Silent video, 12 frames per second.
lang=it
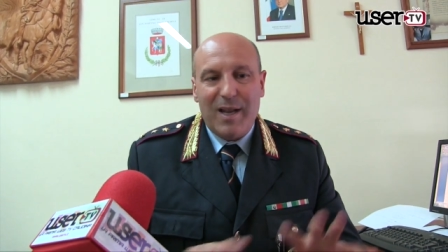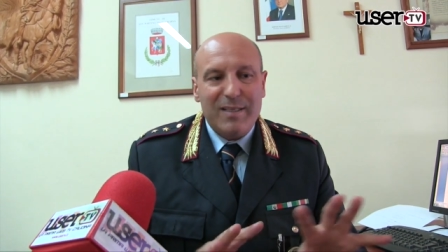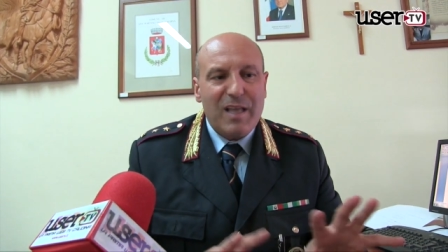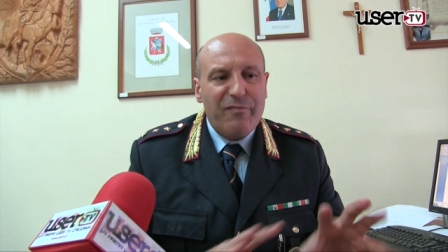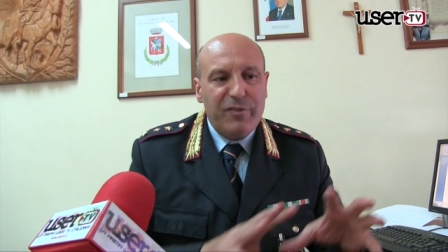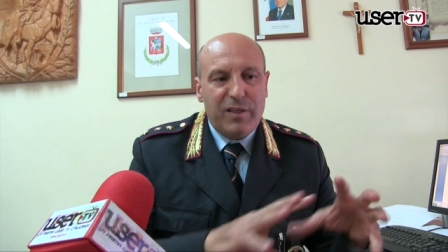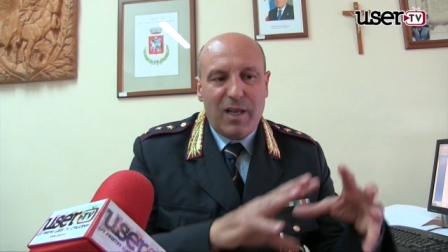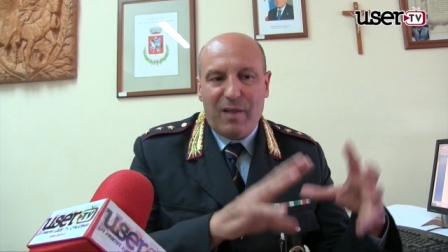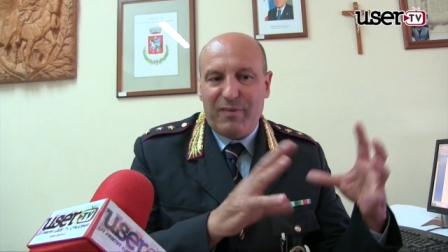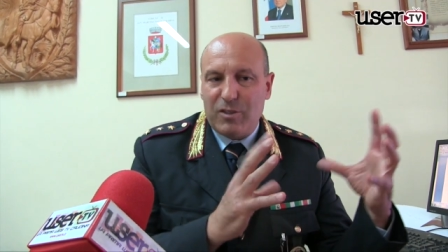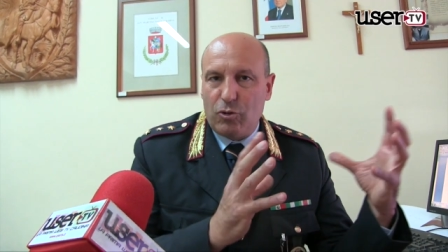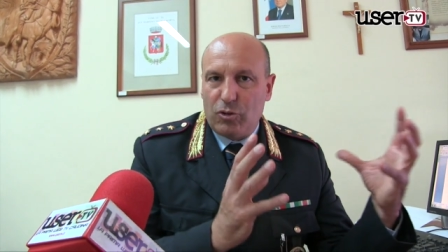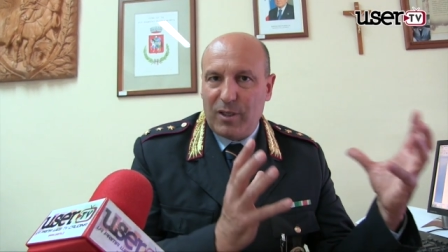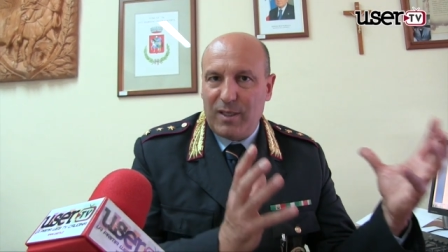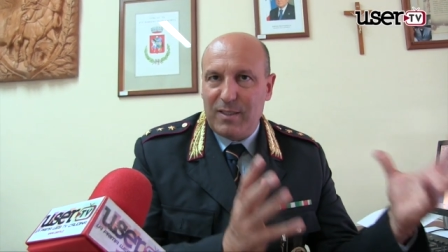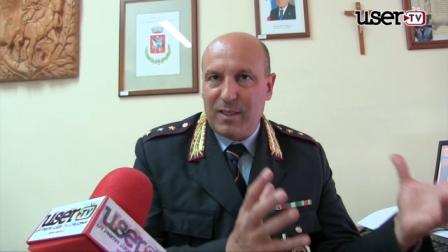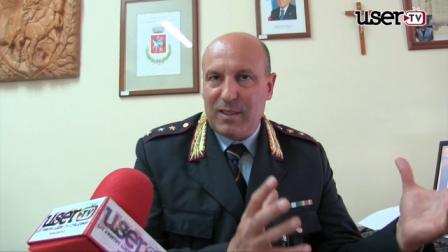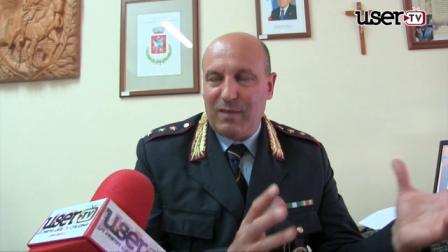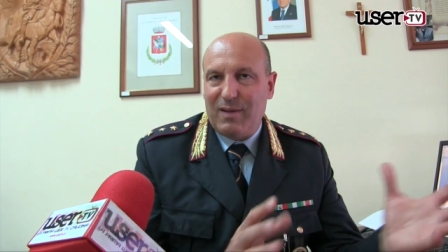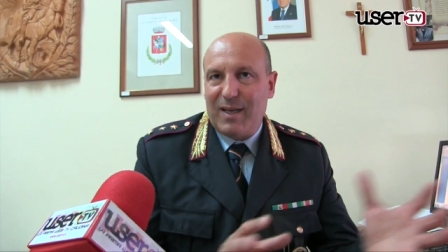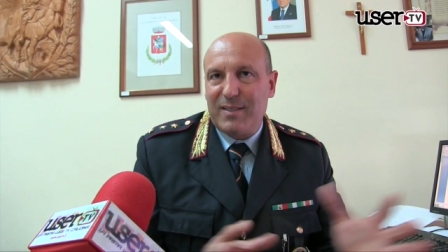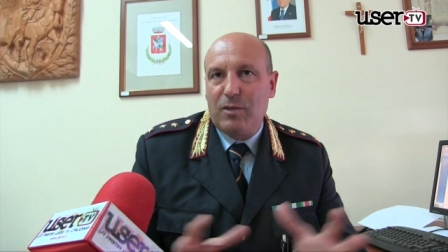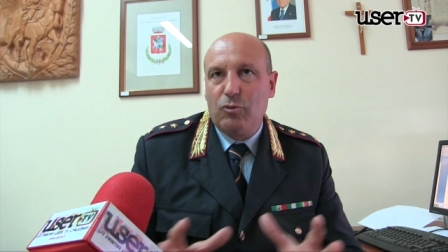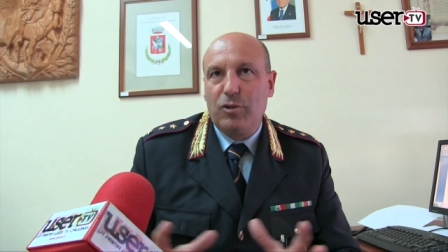La safety è la fase organizzativa,
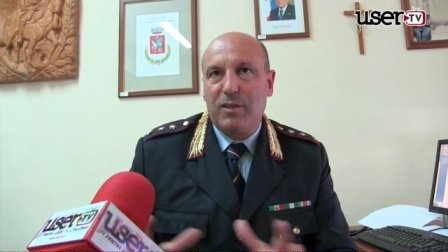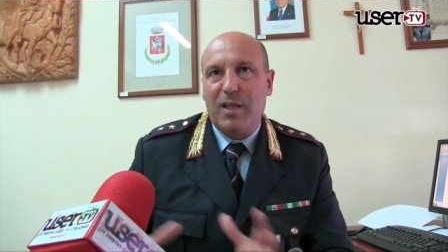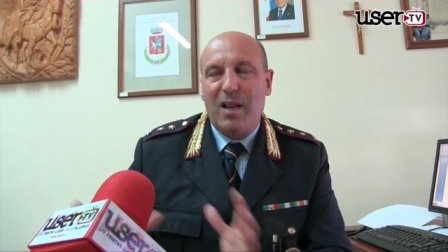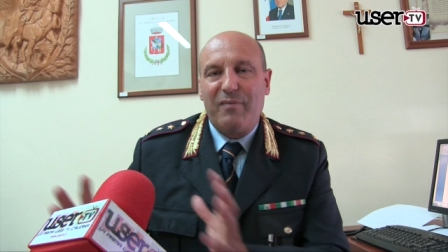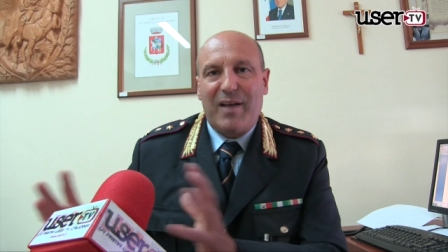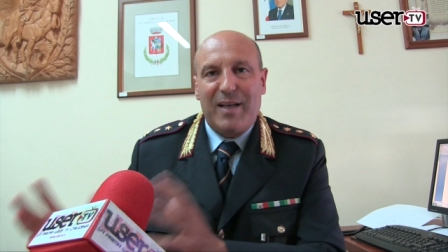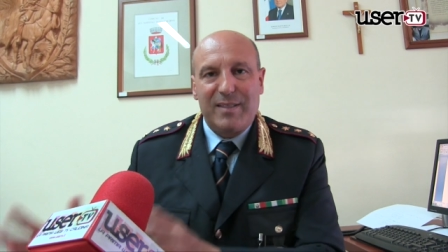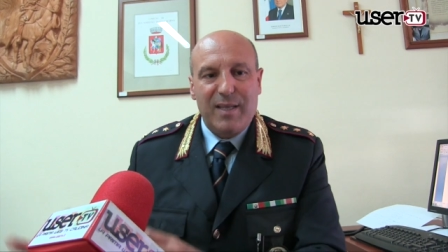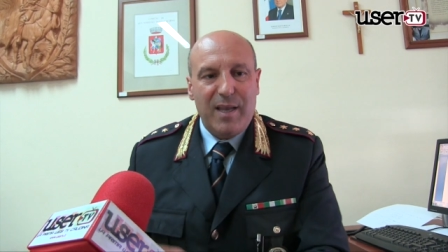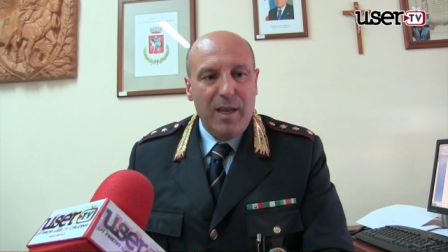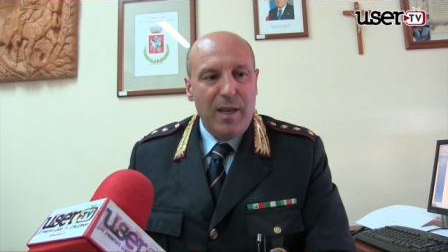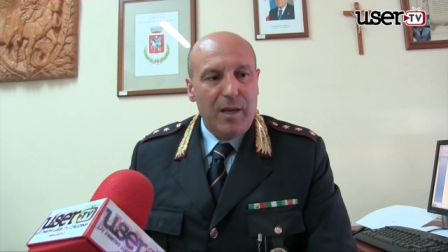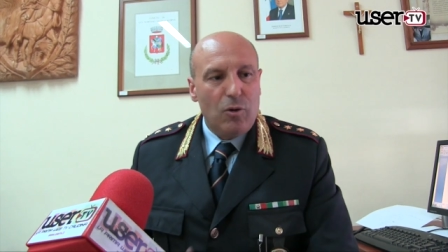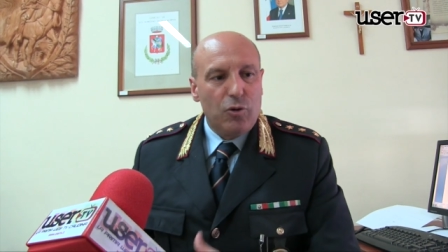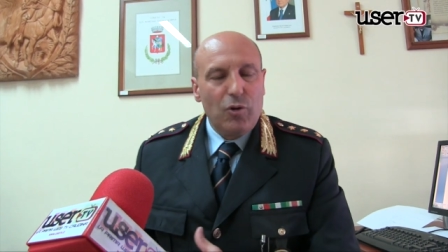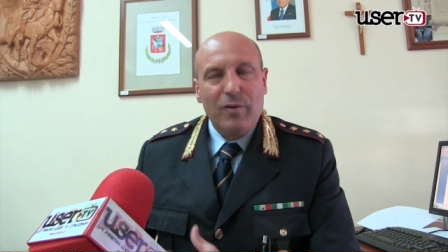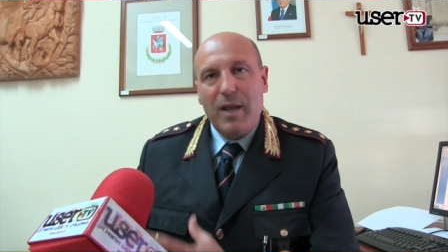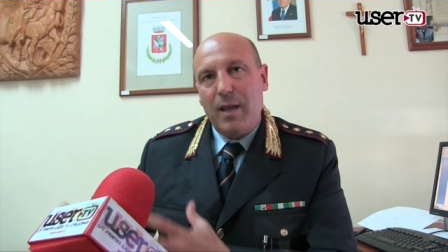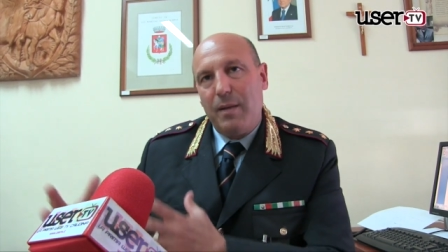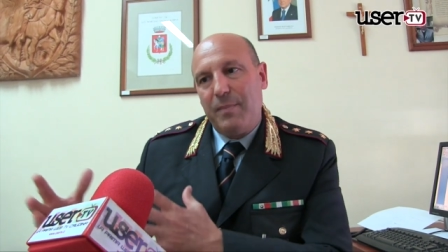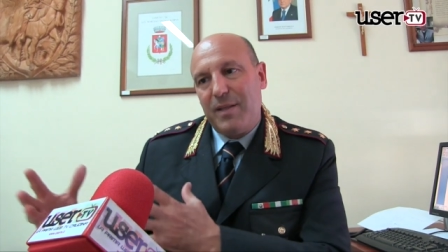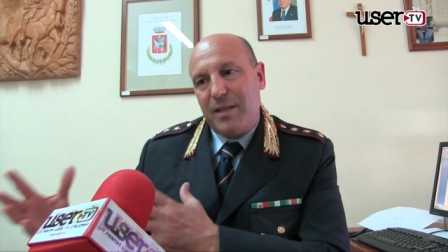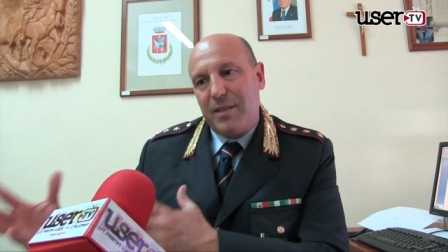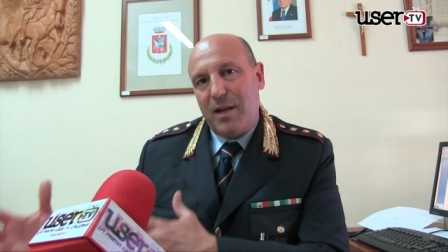la security è la fase dove, eh,
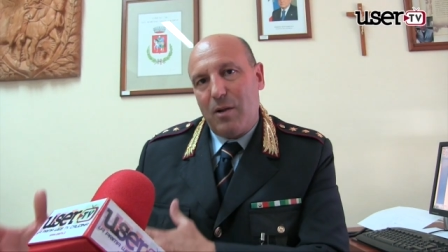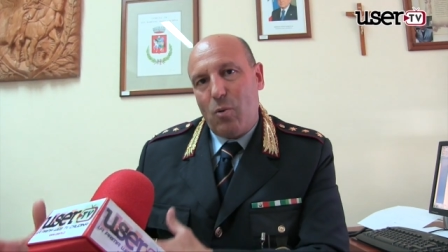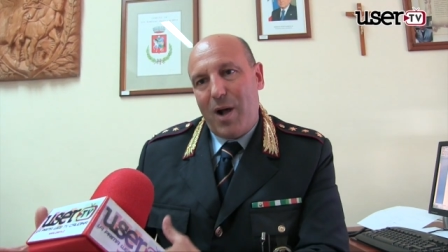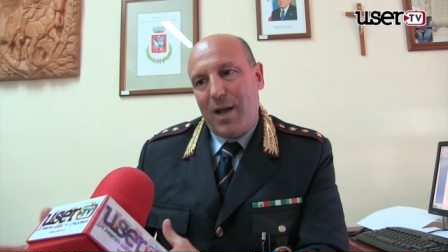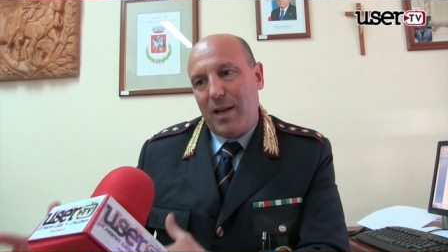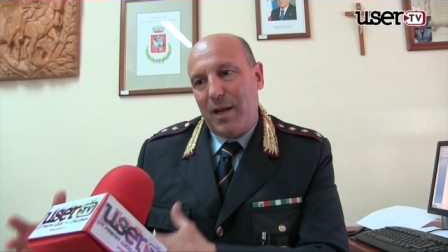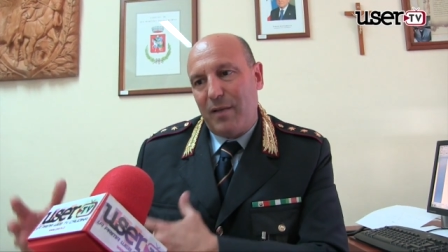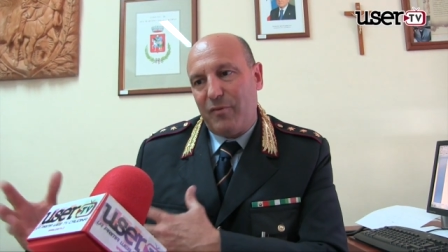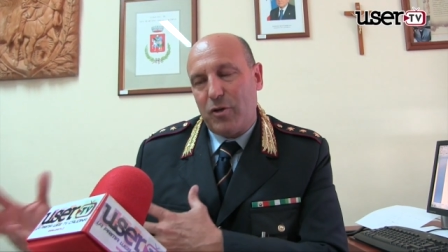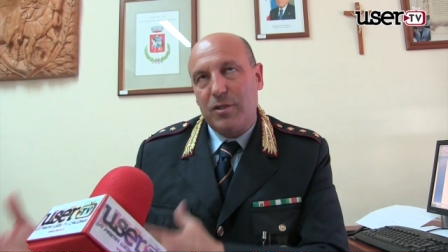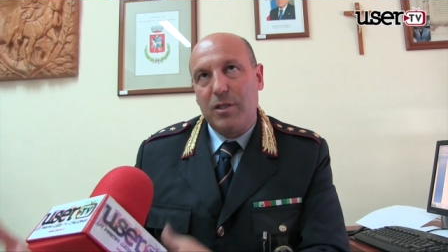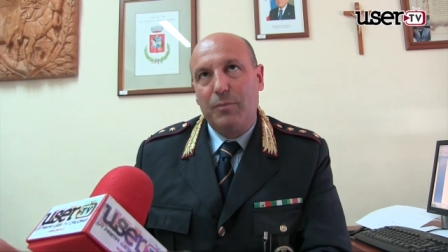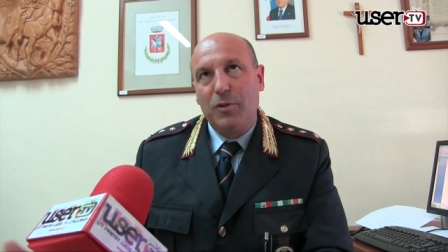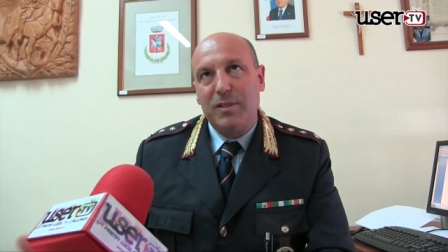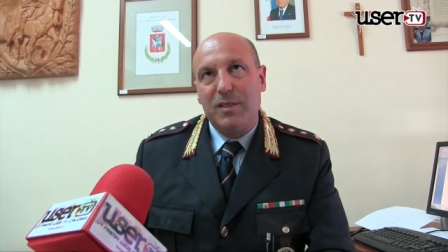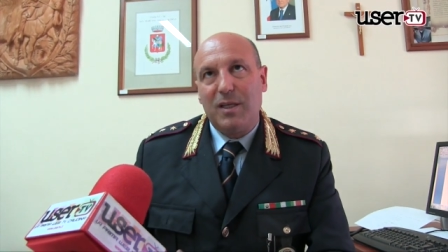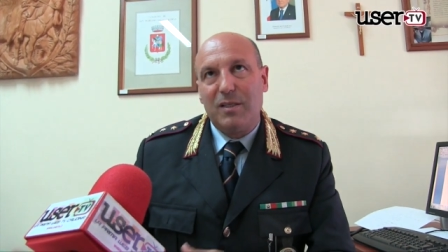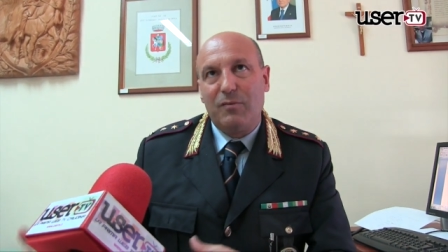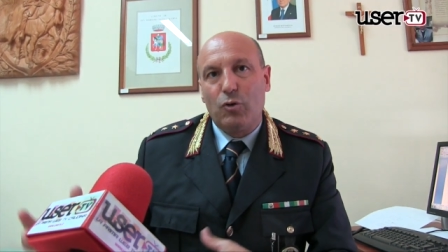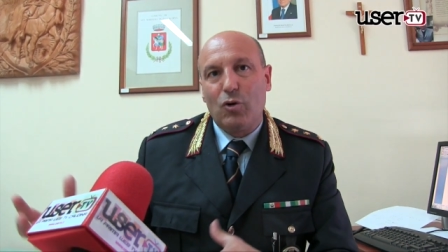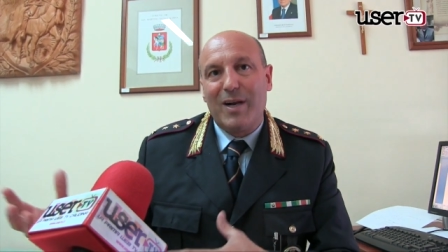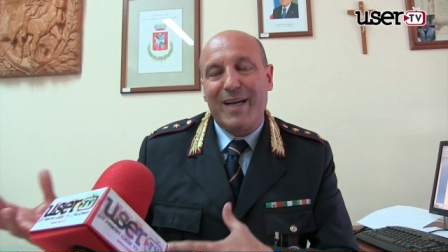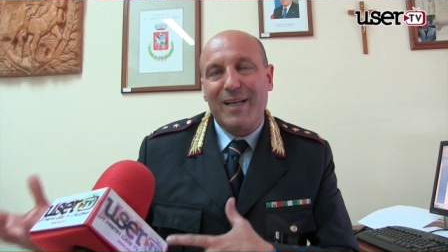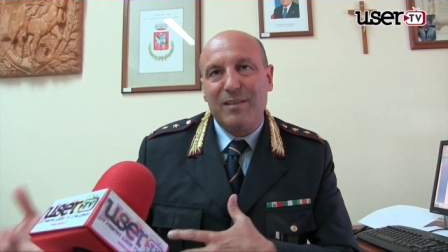mediante la quale le forze di polizia
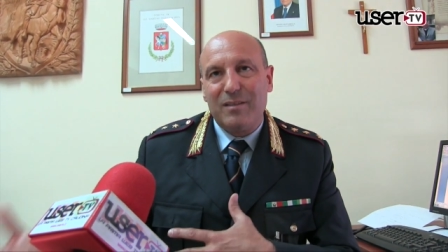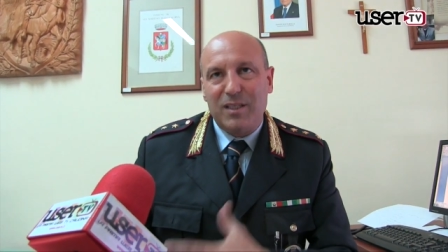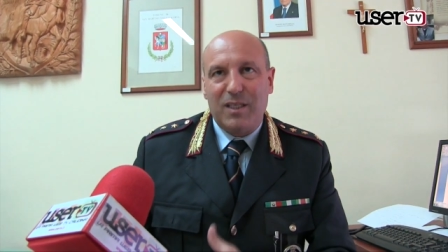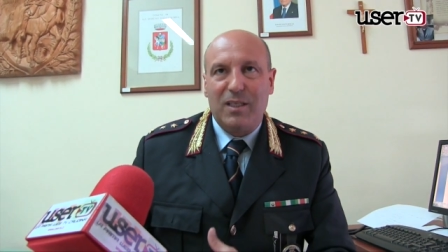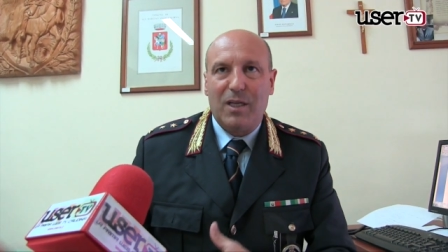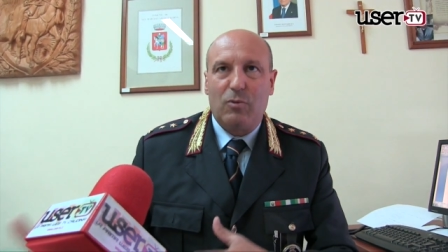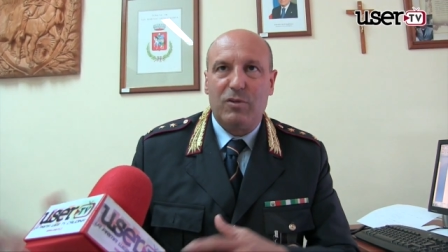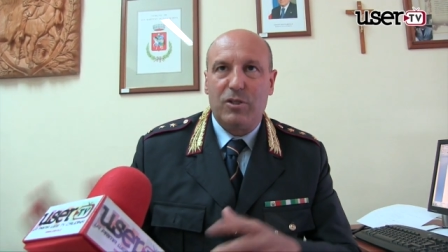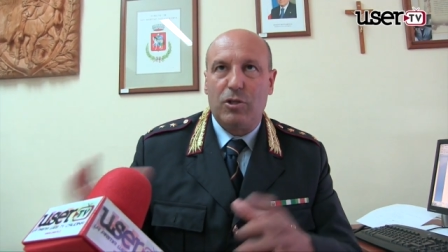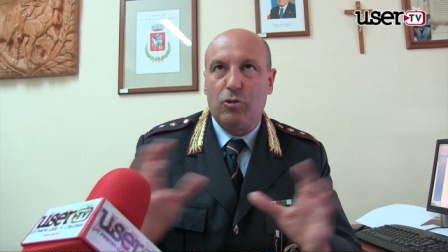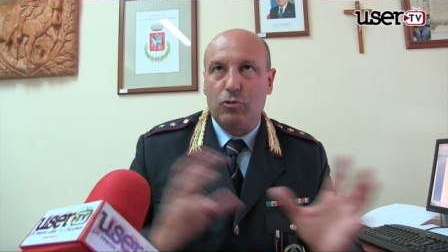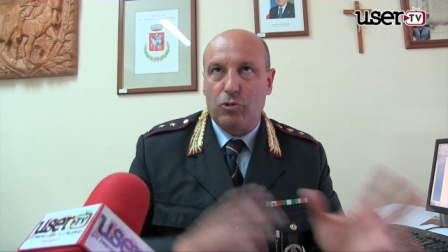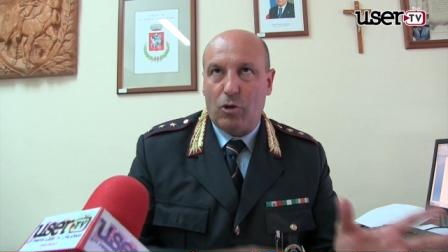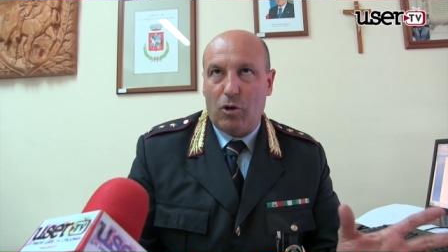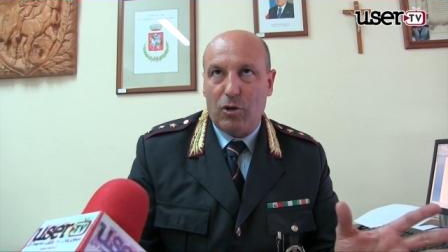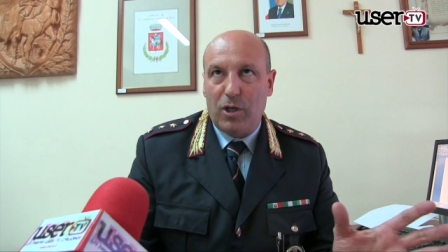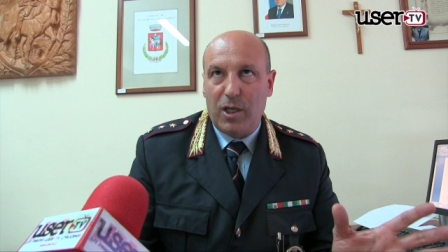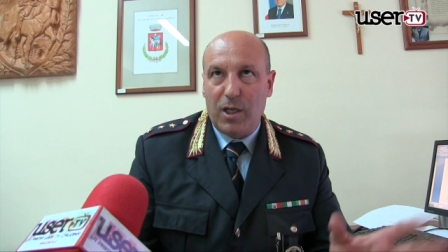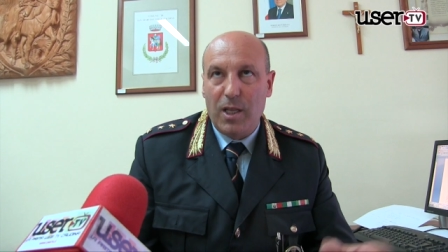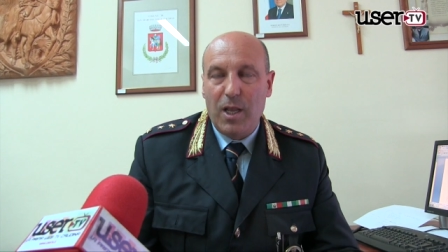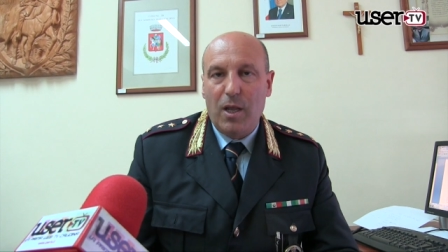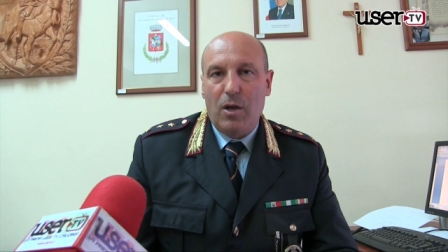devono garantire questi controlli.